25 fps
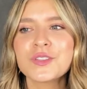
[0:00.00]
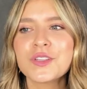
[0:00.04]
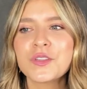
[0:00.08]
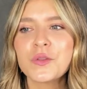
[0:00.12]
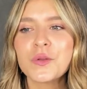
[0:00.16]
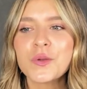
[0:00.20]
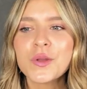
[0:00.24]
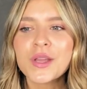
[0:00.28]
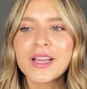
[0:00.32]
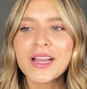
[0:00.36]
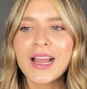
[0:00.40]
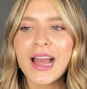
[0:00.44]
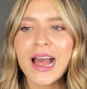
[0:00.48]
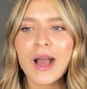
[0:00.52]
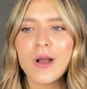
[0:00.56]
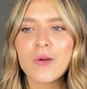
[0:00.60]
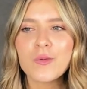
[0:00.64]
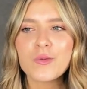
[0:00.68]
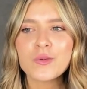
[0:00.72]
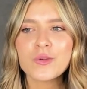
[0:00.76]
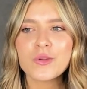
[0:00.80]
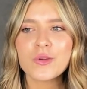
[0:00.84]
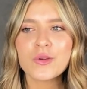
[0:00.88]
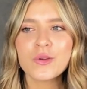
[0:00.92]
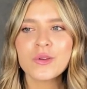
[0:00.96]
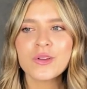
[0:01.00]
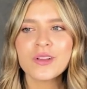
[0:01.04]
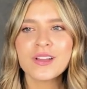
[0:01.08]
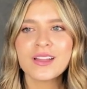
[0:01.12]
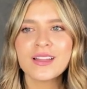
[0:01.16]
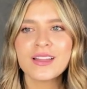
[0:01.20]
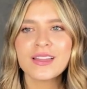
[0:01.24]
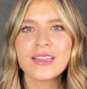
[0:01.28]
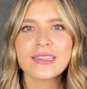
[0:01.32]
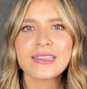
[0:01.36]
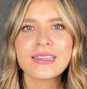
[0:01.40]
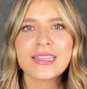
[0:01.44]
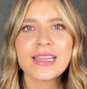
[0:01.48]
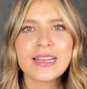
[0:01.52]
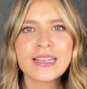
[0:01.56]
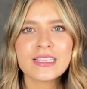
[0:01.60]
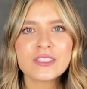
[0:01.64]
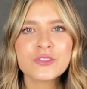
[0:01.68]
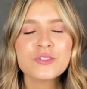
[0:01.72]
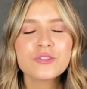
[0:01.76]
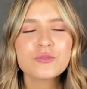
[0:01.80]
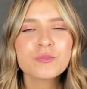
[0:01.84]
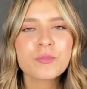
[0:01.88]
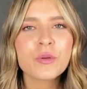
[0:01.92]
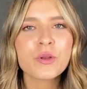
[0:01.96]
siento que cada uno tiene
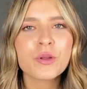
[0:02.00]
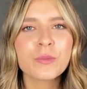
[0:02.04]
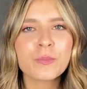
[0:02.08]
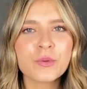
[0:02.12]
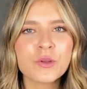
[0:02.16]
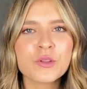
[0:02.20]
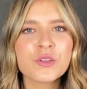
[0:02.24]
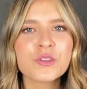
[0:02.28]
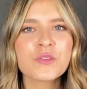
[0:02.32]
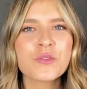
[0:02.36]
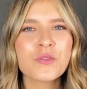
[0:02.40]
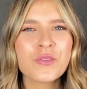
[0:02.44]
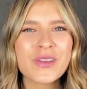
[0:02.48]
sus propios